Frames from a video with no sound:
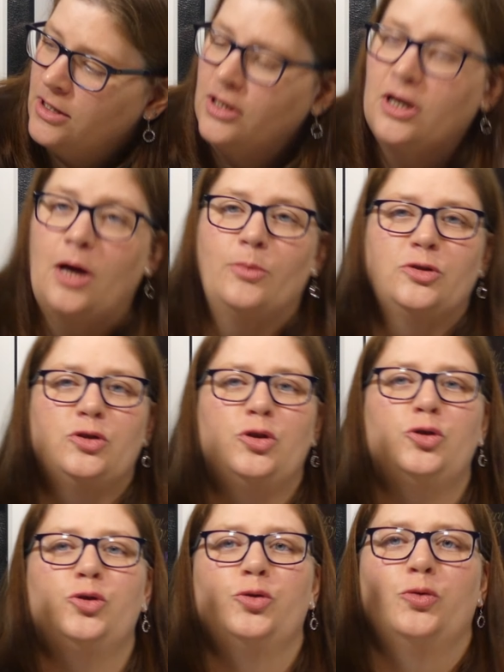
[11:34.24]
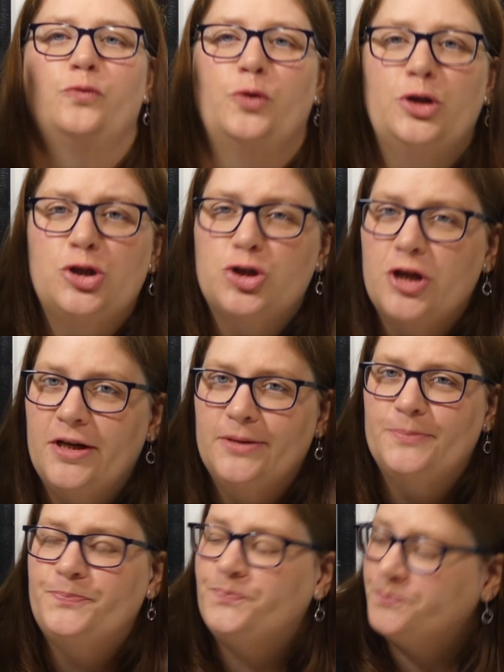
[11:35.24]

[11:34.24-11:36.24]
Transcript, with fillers: Kann man sich den schön irgendwo hinstellen.